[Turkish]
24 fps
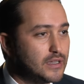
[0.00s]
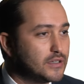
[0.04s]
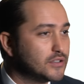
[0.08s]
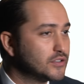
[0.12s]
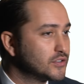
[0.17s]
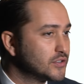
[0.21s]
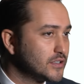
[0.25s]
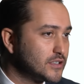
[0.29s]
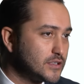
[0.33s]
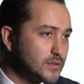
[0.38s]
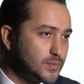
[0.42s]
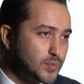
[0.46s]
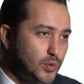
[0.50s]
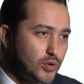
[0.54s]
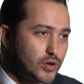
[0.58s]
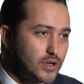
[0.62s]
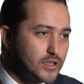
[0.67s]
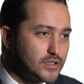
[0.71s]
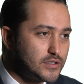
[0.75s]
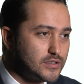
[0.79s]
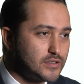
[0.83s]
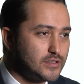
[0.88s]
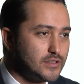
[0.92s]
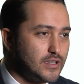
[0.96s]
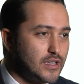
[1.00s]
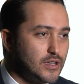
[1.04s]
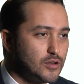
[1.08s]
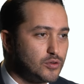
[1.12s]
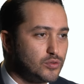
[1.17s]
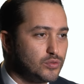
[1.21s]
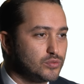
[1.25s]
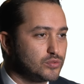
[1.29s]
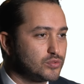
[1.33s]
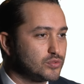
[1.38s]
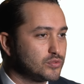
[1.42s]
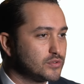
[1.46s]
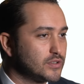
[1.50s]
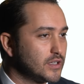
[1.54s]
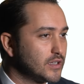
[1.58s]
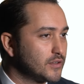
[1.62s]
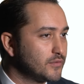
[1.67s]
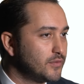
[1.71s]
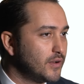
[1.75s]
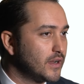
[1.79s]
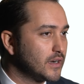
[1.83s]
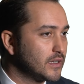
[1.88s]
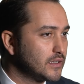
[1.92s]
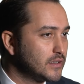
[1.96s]
İşte spor açısından konuşursak
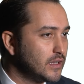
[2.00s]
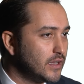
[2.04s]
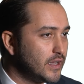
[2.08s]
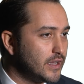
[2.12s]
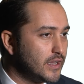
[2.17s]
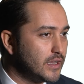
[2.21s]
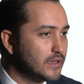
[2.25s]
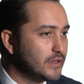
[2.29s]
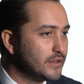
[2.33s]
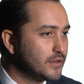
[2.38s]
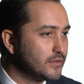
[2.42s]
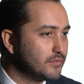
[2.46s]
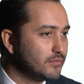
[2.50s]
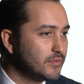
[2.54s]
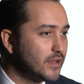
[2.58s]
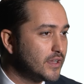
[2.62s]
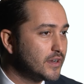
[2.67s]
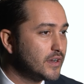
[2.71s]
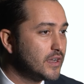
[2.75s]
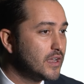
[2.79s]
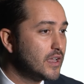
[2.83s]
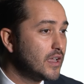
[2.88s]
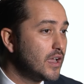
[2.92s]
farklı hayallerim var.